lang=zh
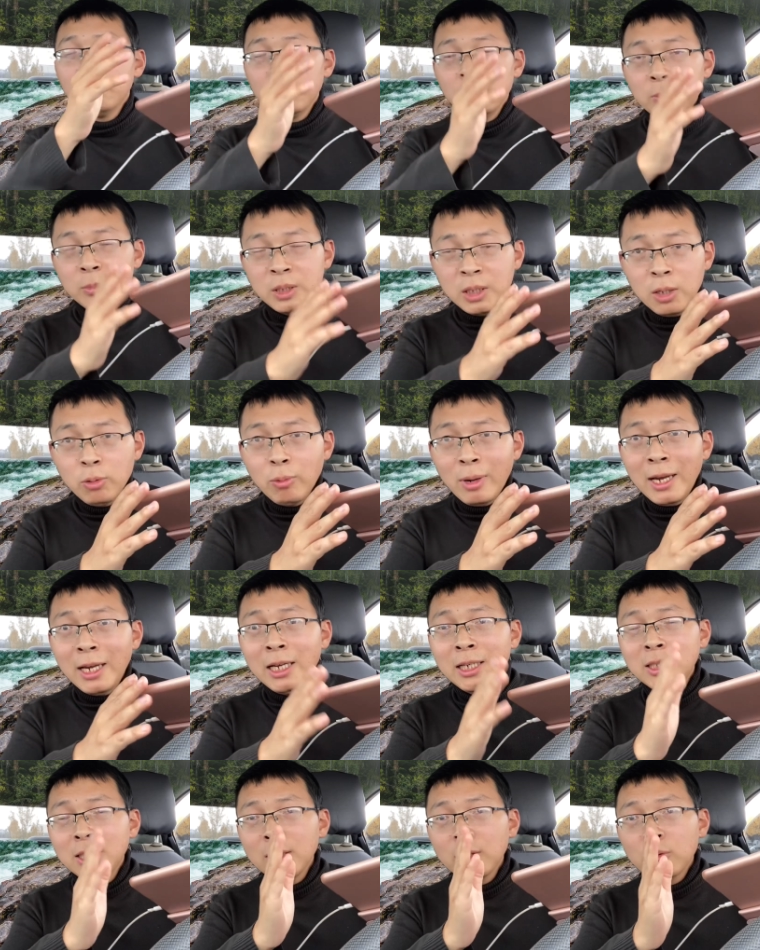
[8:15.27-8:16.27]
因为
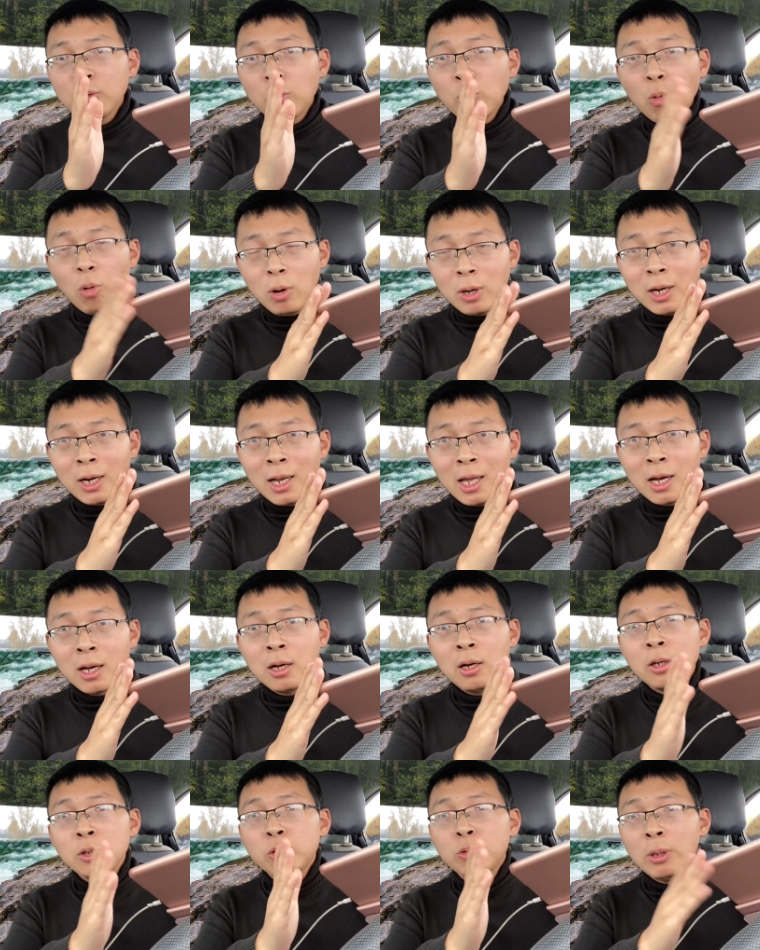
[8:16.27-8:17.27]
已经过了那
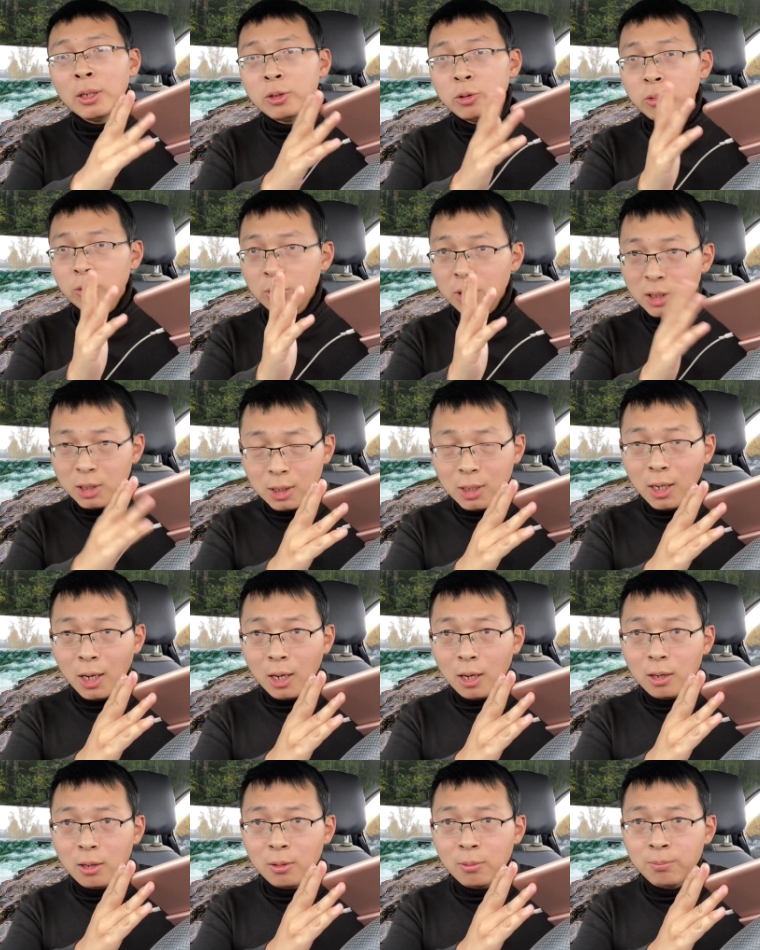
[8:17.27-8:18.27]
个选举日了，
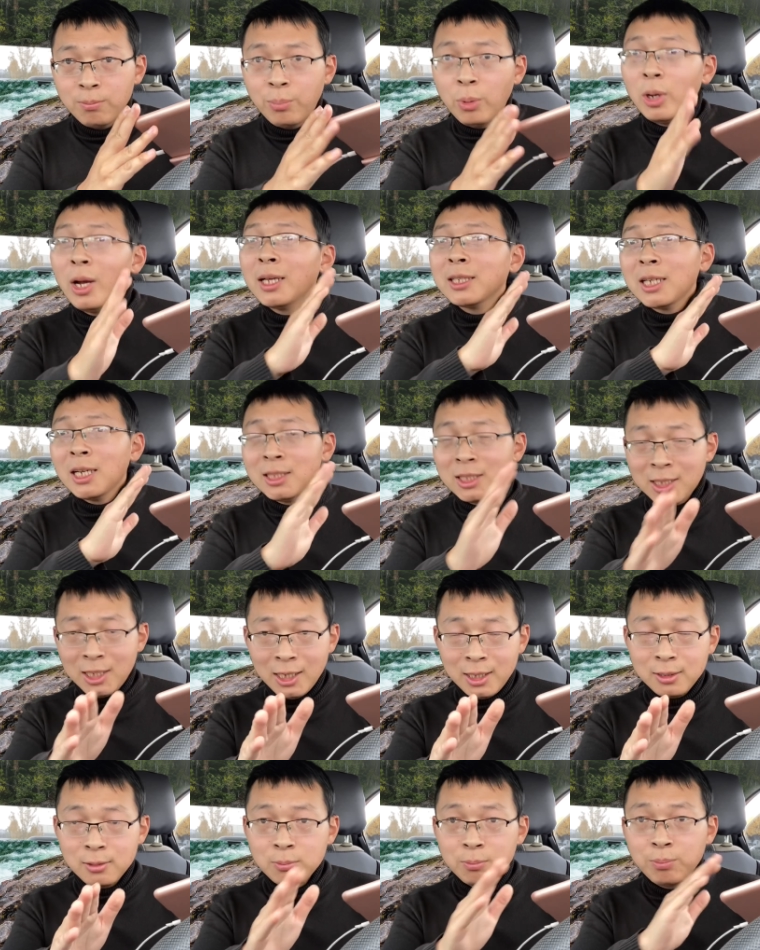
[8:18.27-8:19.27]
不要再
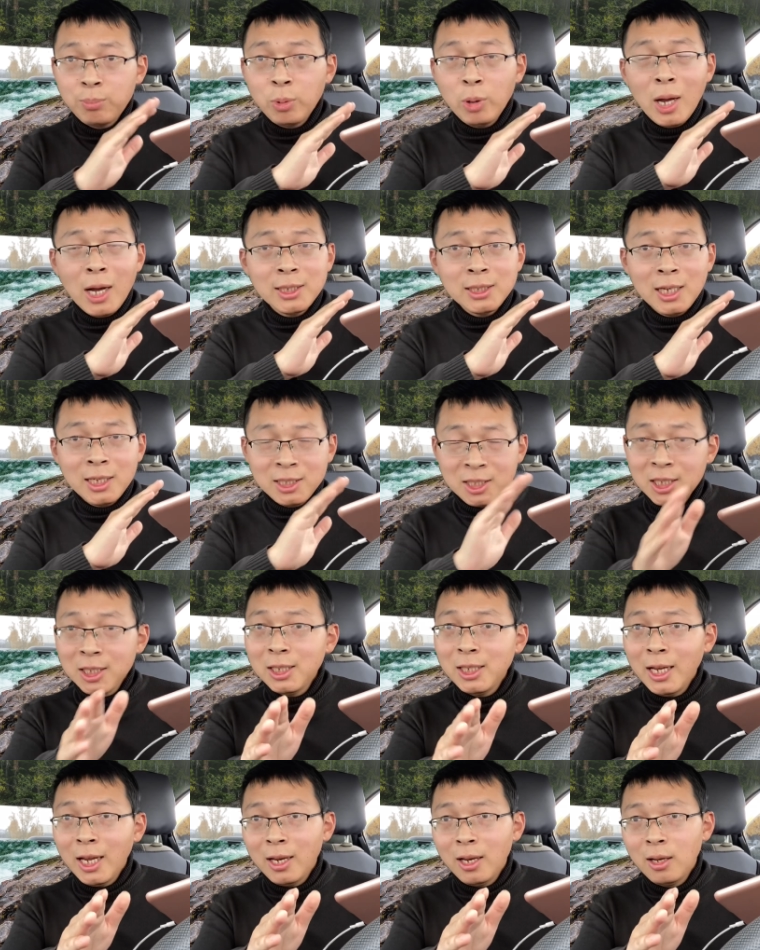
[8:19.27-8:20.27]
检不要再清
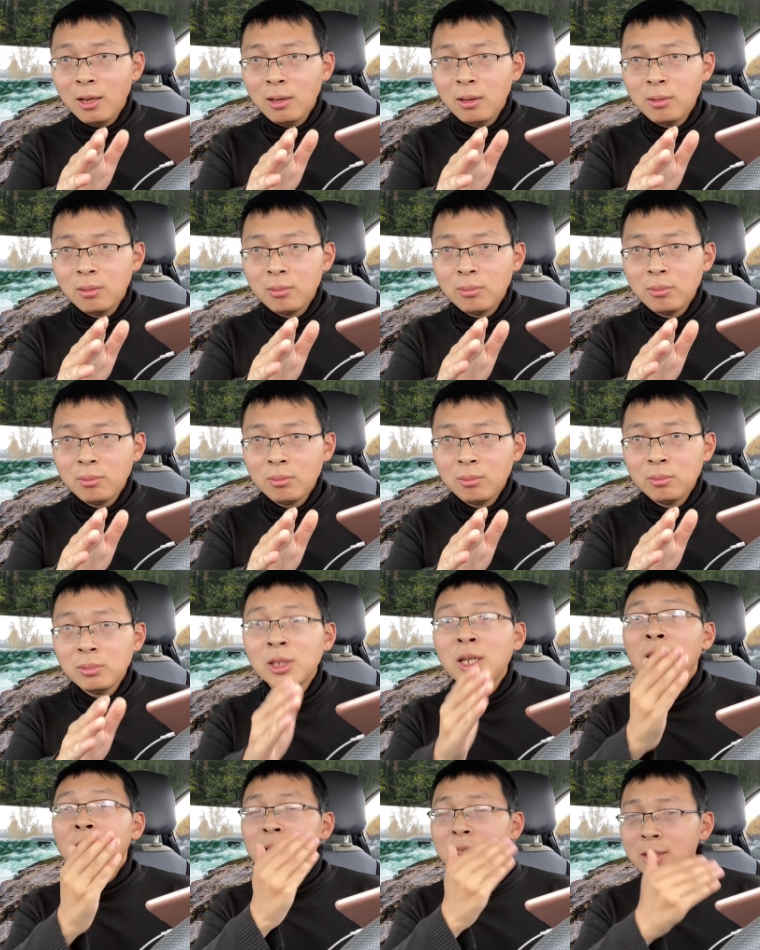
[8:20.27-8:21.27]
点了，
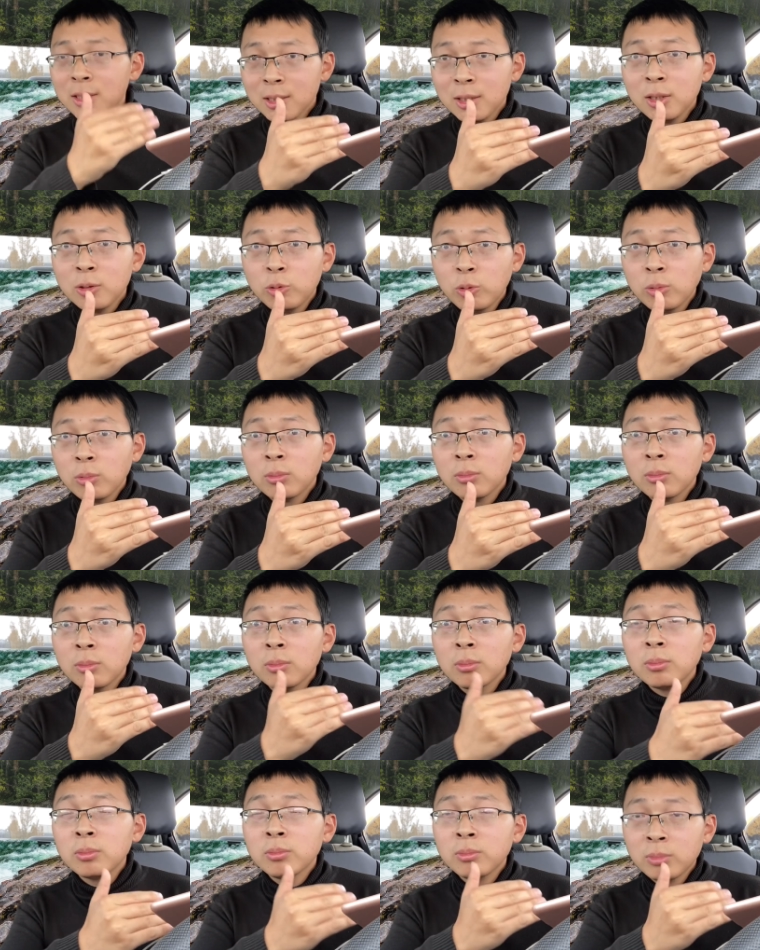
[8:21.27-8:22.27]
停止
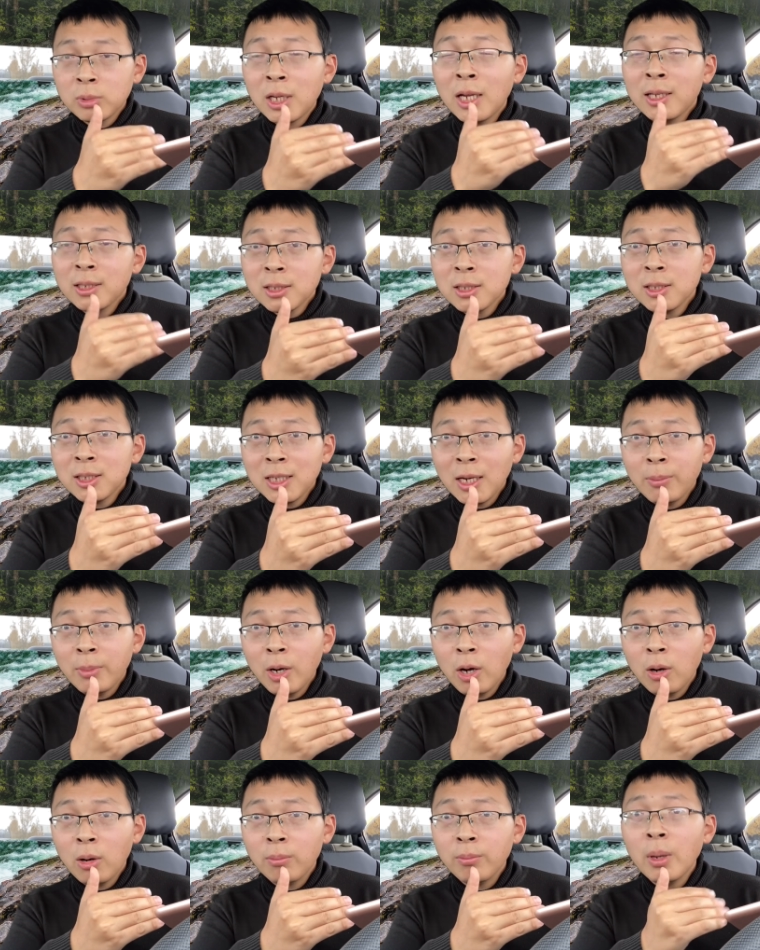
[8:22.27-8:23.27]
停止检
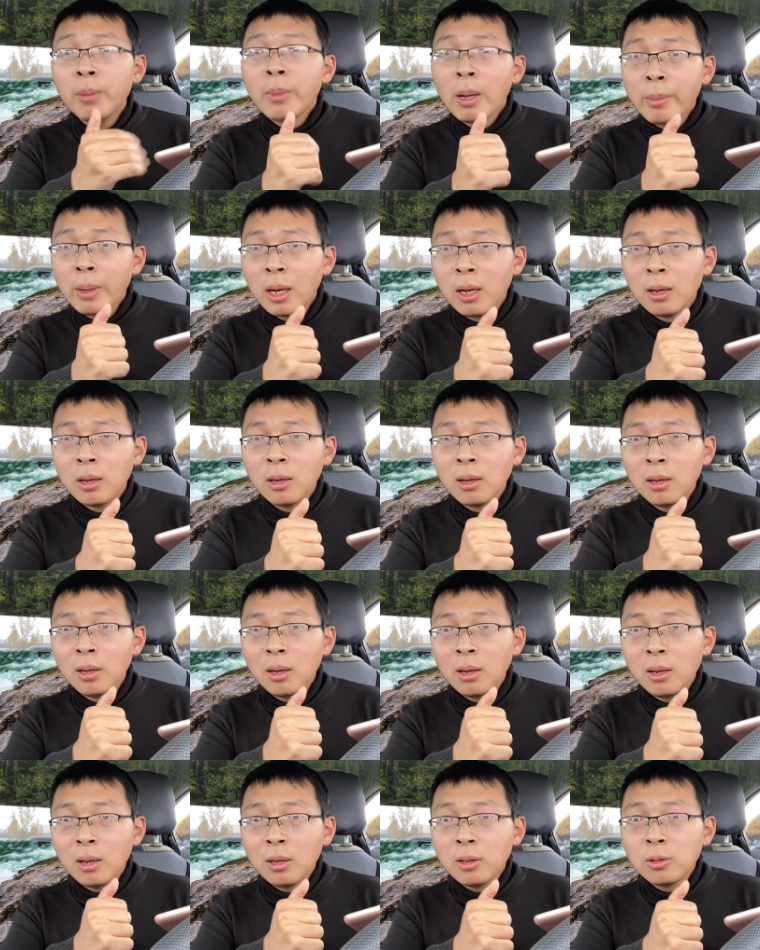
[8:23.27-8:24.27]
票，明白吗？
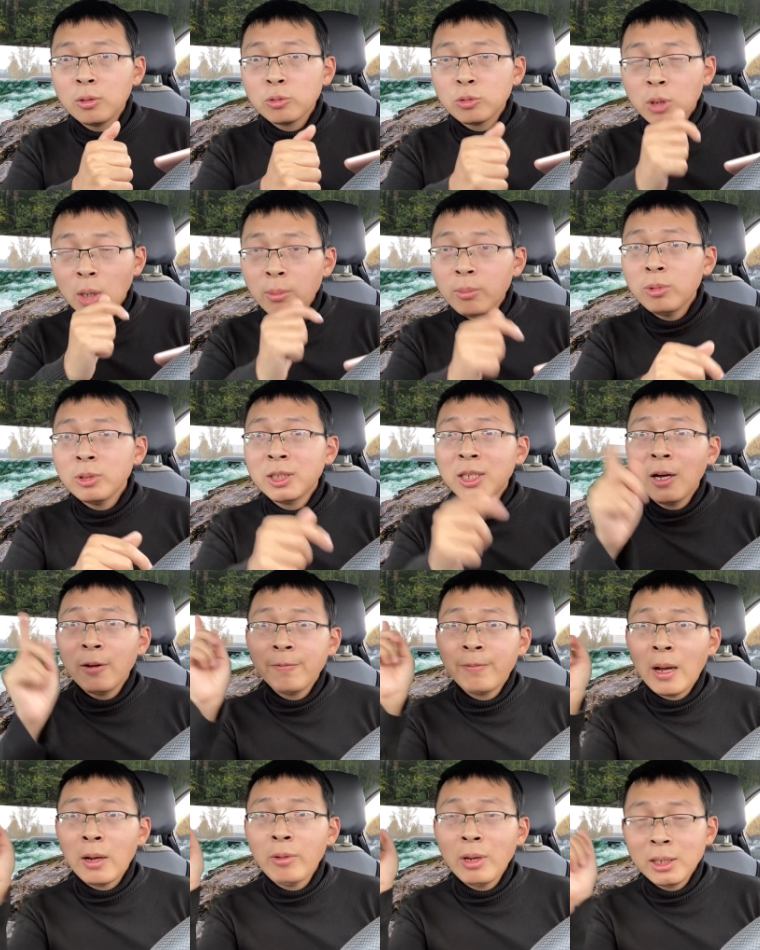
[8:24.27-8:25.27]
川普向
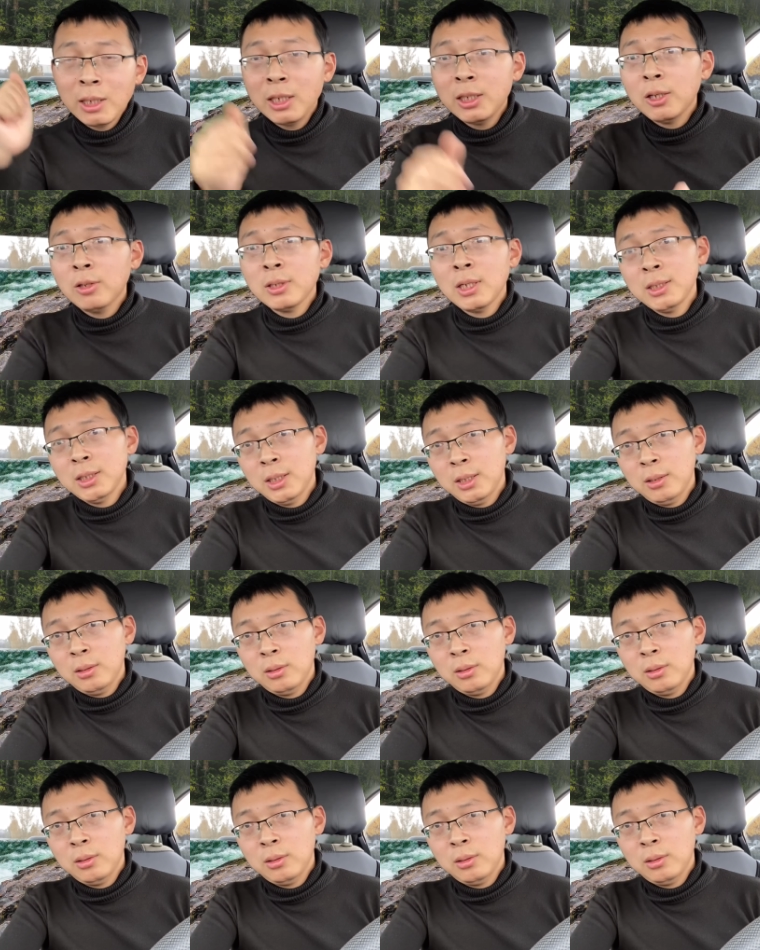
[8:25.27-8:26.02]
法院提交申请，